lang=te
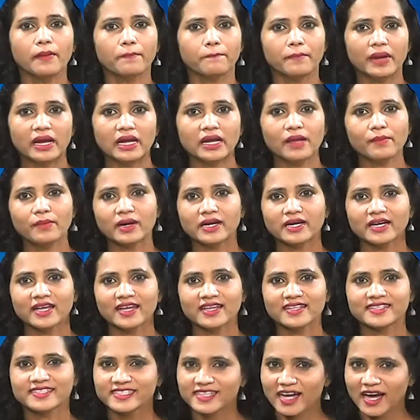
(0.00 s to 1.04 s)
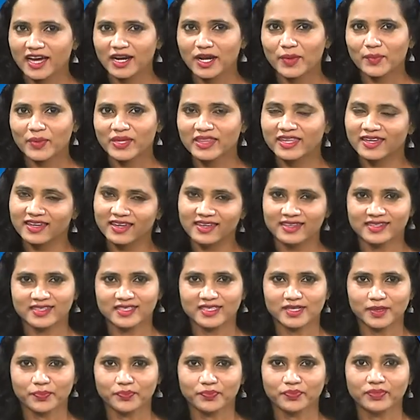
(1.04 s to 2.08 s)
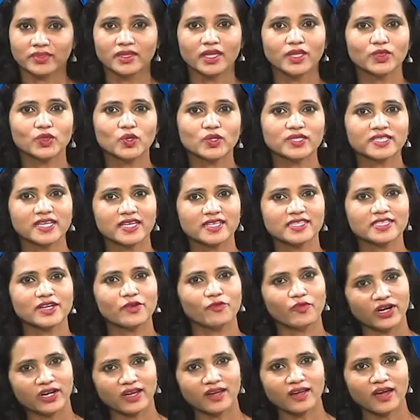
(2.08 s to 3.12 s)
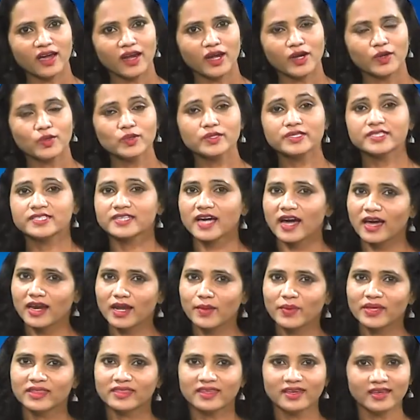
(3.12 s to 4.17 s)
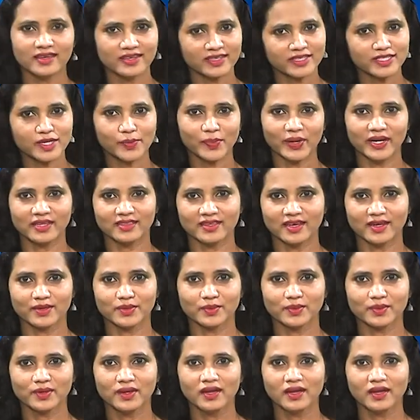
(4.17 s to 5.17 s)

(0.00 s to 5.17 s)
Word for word: బెల్లం అంటే చాలామందికి ఇష్టం దీంతో చేసిన వంటకాలను చాలామంది ఇష్టపడతారు